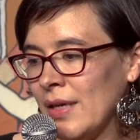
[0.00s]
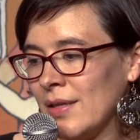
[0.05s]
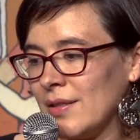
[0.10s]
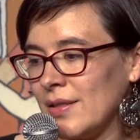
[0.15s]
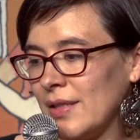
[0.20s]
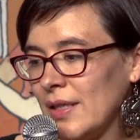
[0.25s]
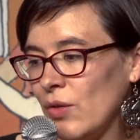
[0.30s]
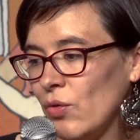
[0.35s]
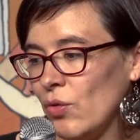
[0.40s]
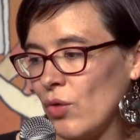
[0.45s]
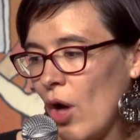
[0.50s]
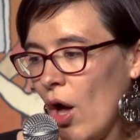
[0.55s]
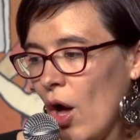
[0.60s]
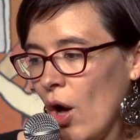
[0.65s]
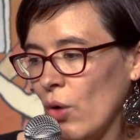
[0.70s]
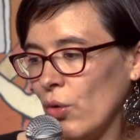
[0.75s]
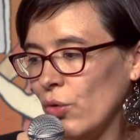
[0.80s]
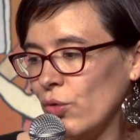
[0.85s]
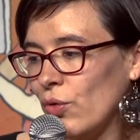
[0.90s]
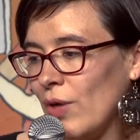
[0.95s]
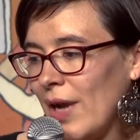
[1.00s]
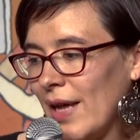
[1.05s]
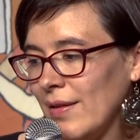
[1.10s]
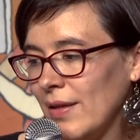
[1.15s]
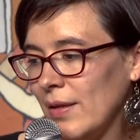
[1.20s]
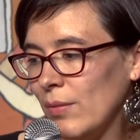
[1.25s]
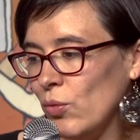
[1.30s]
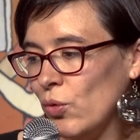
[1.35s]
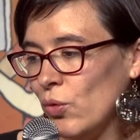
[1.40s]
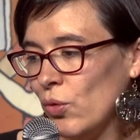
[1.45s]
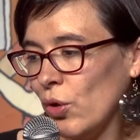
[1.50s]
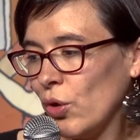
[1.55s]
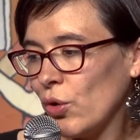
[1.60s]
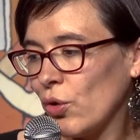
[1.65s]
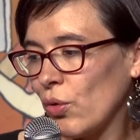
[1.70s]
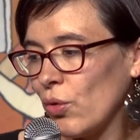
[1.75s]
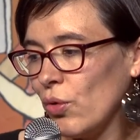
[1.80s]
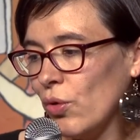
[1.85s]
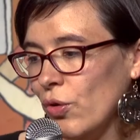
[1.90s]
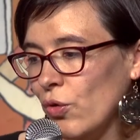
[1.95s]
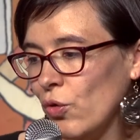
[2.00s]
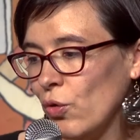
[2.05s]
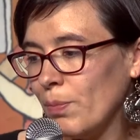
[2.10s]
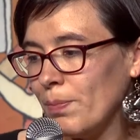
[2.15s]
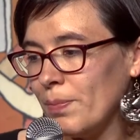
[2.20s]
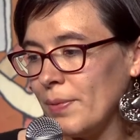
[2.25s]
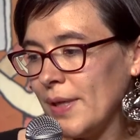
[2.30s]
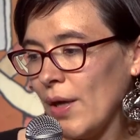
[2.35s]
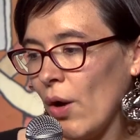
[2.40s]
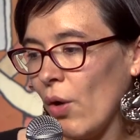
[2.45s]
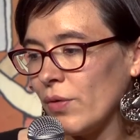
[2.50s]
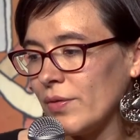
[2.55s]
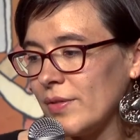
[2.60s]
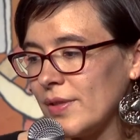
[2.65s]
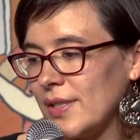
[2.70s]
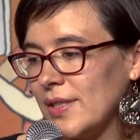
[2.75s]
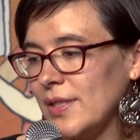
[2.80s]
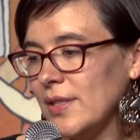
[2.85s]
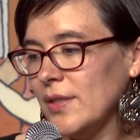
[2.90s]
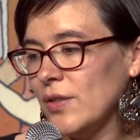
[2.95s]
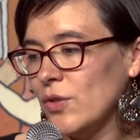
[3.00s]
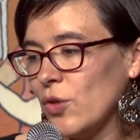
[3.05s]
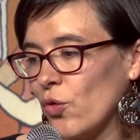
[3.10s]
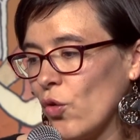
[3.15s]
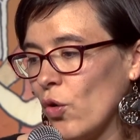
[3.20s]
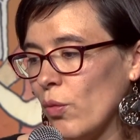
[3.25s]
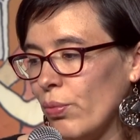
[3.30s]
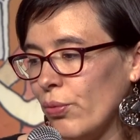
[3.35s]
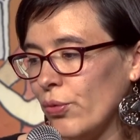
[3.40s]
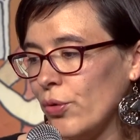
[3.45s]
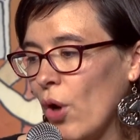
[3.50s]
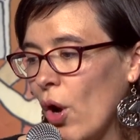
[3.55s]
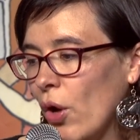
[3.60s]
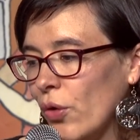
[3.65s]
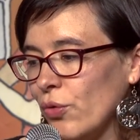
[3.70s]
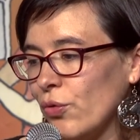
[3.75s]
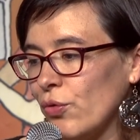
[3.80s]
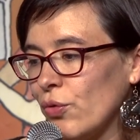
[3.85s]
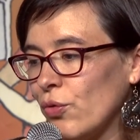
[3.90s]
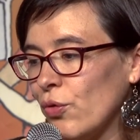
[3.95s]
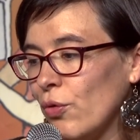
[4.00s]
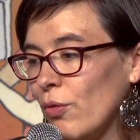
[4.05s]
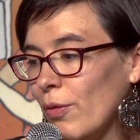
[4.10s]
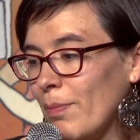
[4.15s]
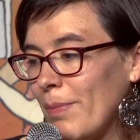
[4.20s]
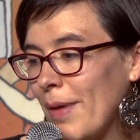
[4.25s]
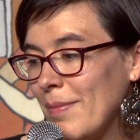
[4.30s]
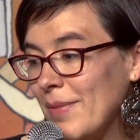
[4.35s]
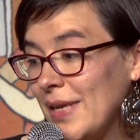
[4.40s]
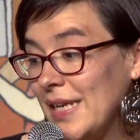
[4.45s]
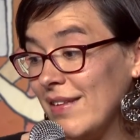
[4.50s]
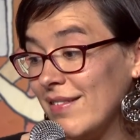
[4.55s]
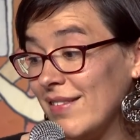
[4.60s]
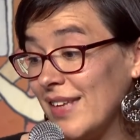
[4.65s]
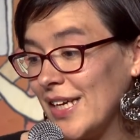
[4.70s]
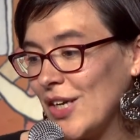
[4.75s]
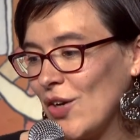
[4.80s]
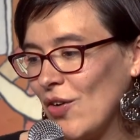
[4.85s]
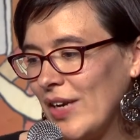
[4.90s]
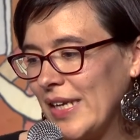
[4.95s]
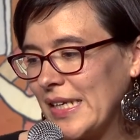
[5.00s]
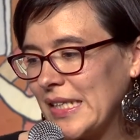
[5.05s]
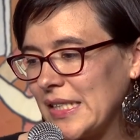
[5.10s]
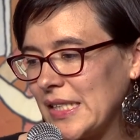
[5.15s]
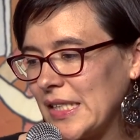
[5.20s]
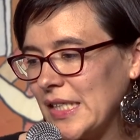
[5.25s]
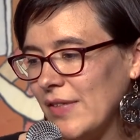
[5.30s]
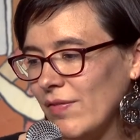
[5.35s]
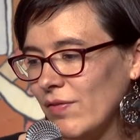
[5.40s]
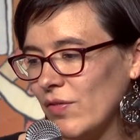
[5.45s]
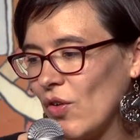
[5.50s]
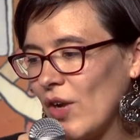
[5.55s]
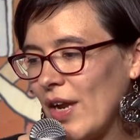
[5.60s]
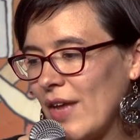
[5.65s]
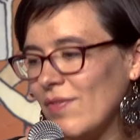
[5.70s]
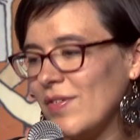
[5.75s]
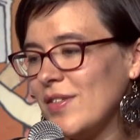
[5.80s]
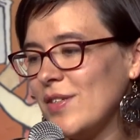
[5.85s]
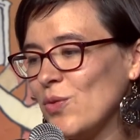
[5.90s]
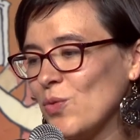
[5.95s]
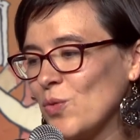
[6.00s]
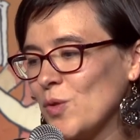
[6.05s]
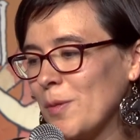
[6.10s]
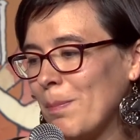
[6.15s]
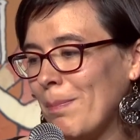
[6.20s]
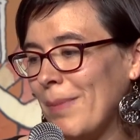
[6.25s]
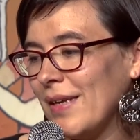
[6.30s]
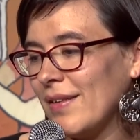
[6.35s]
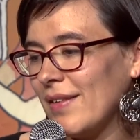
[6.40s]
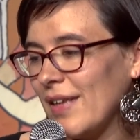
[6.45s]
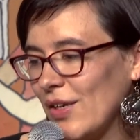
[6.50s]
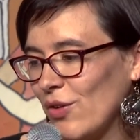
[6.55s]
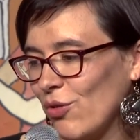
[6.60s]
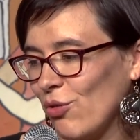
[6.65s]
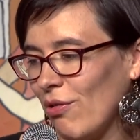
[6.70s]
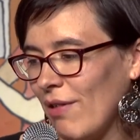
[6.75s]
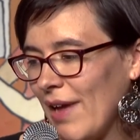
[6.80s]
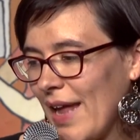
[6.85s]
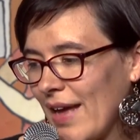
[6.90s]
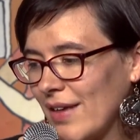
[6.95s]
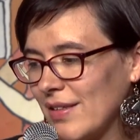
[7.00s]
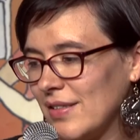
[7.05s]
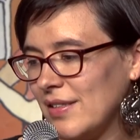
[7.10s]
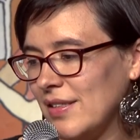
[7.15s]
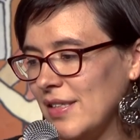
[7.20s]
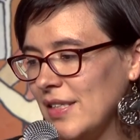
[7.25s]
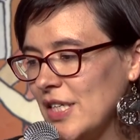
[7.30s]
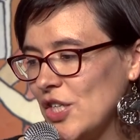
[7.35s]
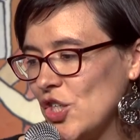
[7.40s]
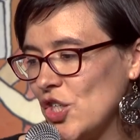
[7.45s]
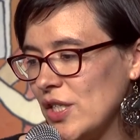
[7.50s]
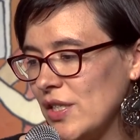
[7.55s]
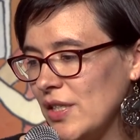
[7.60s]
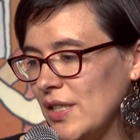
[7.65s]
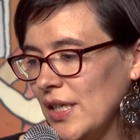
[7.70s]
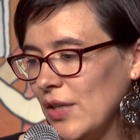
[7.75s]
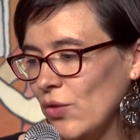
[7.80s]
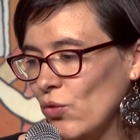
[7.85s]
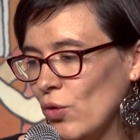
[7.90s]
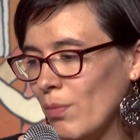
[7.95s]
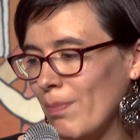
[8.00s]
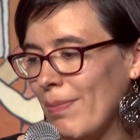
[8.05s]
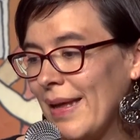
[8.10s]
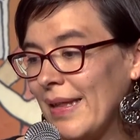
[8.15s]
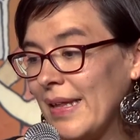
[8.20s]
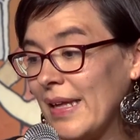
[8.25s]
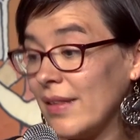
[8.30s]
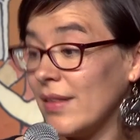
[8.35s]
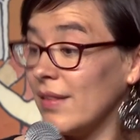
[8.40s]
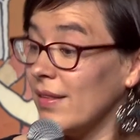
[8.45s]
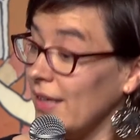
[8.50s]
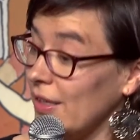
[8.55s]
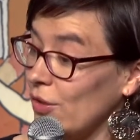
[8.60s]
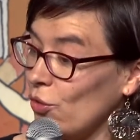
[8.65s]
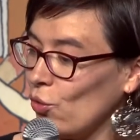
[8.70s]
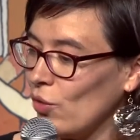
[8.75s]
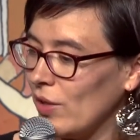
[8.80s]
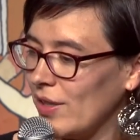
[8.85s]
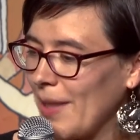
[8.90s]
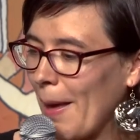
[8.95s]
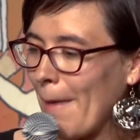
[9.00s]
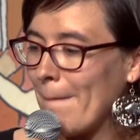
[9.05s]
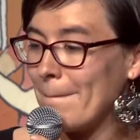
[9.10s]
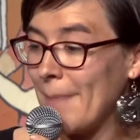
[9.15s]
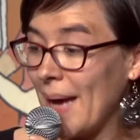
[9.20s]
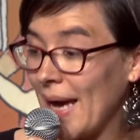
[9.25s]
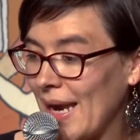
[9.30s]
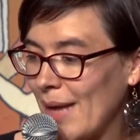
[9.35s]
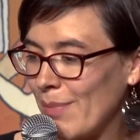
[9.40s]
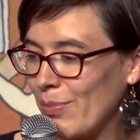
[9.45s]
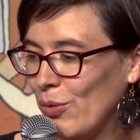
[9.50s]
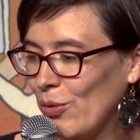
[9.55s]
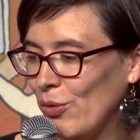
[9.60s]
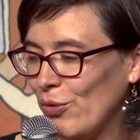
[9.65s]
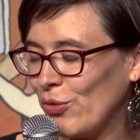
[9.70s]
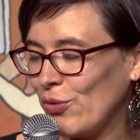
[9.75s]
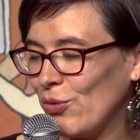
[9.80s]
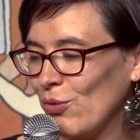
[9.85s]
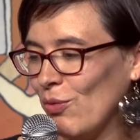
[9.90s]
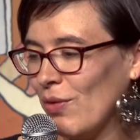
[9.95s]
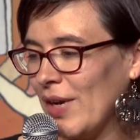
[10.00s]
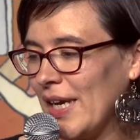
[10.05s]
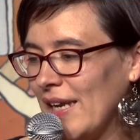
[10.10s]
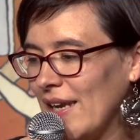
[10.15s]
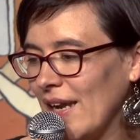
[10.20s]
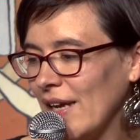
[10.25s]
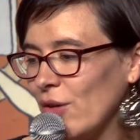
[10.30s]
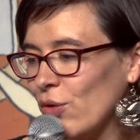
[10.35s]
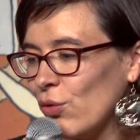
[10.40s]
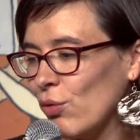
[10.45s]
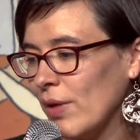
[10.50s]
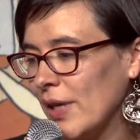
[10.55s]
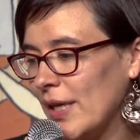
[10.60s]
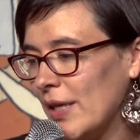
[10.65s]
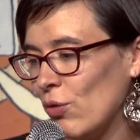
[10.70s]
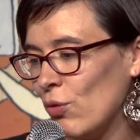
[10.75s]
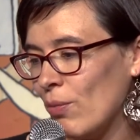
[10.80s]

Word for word: C'est dehors, au-delà des murs, que rôdent nos pires notre plus grande culpabilité collective dans la vision spectaculaire cinégénique d'une planète détruite par la pollution et l'incurie